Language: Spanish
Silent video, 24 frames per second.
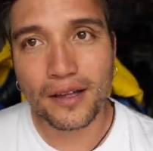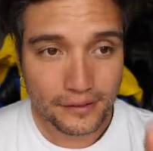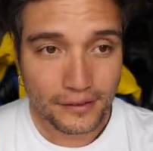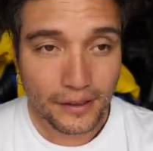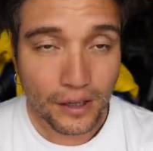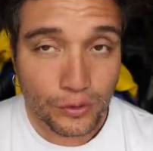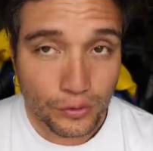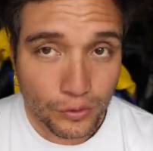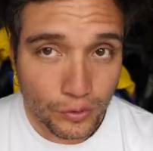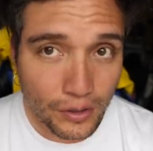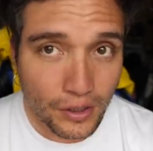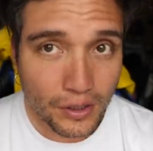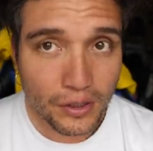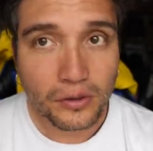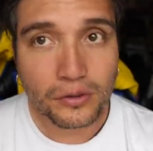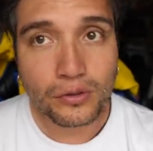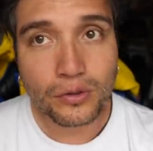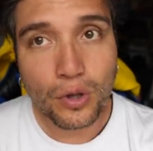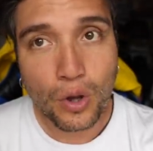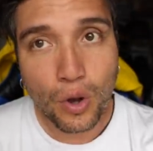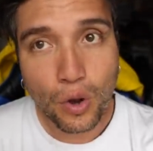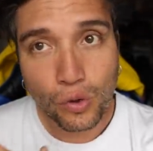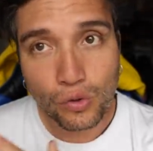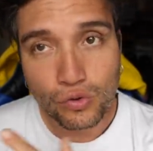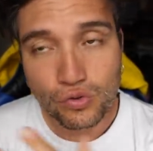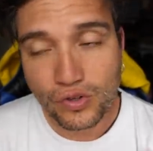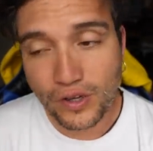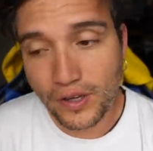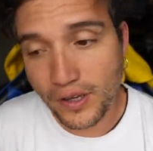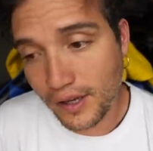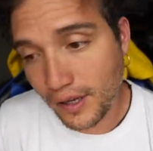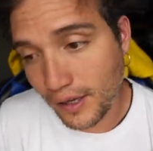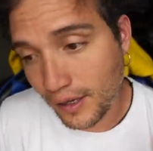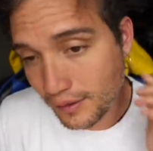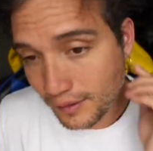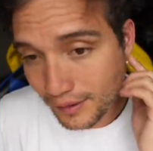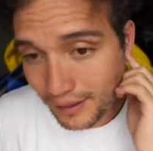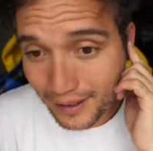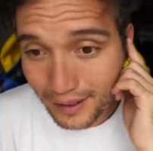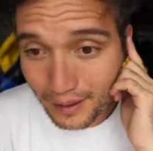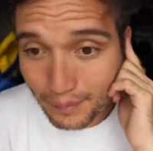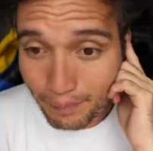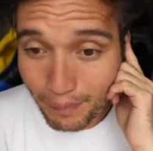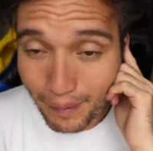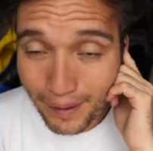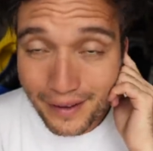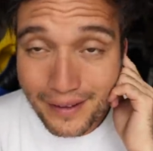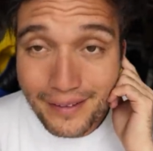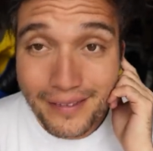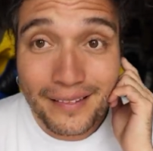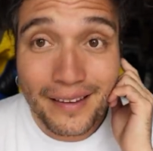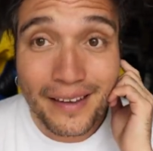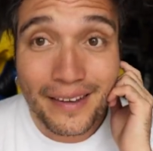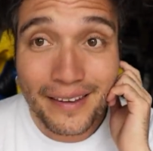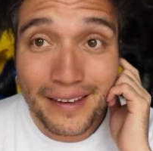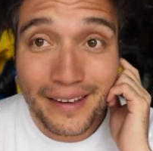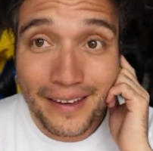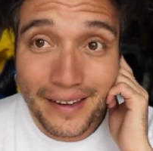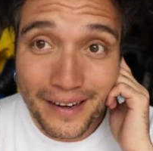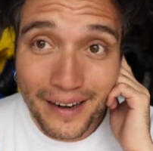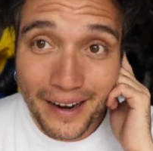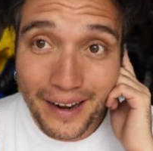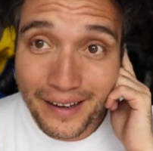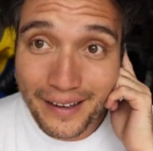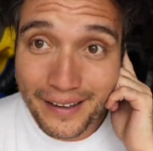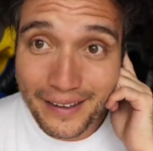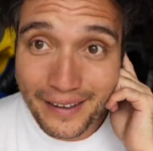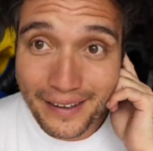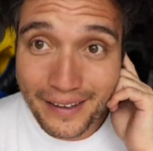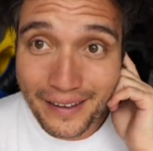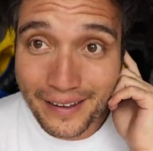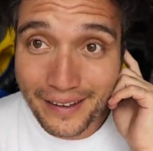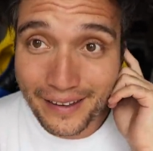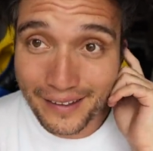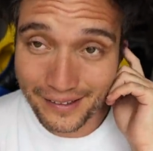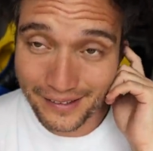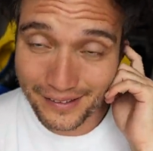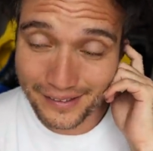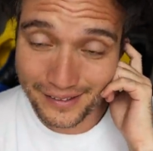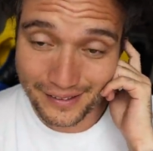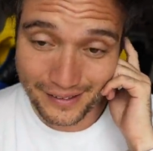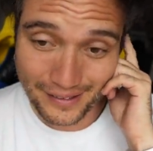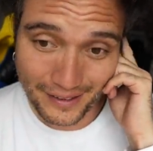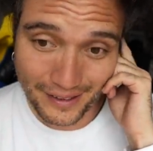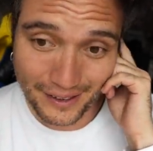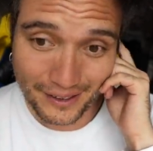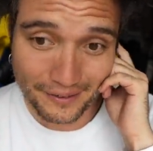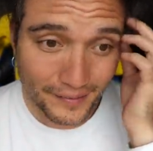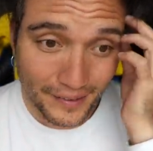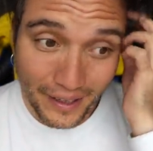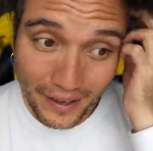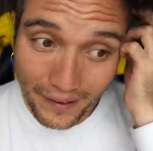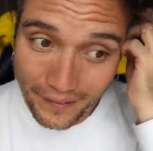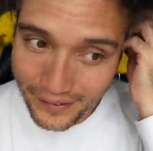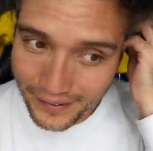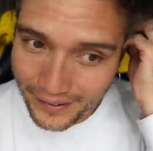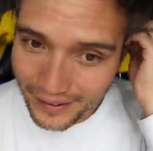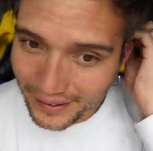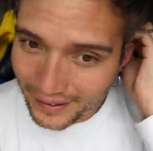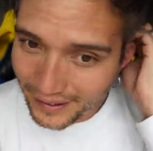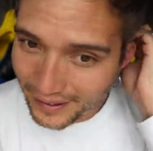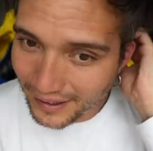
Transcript: Estados Unidos o sea el país que quieran irse. La verdad